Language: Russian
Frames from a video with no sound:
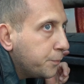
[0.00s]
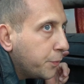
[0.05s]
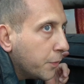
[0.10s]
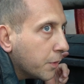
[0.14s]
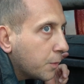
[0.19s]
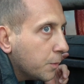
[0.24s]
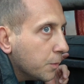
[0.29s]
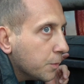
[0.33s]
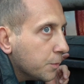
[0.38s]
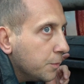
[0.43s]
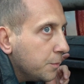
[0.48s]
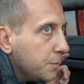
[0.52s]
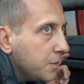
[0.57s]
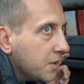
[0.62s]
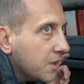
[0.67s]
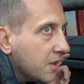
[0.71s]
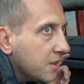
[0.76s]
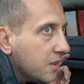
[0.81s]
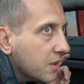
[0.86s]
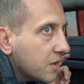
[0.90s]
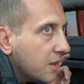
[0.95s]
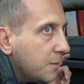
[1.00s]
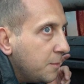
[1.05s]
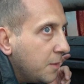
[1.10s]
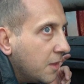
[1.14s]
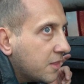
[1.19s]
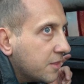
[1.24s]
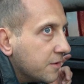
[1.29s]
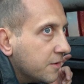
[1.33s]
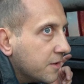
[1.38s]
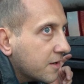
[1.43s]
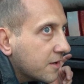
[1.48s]
Походу меня не
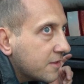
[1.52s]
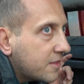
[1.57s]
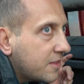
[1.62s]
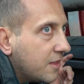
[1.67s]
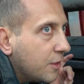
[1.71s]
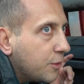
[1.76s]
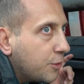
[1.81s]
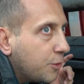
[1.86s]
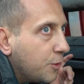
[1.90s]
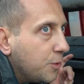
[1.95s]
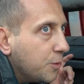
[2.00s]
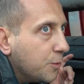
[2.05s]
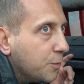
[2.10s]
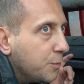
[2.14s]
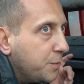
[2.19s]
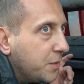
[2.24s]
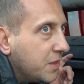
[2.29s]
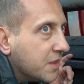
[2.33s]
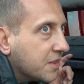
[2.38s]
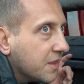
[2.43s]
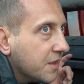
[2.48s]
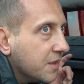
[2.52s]
заметила, раз я еще не убит.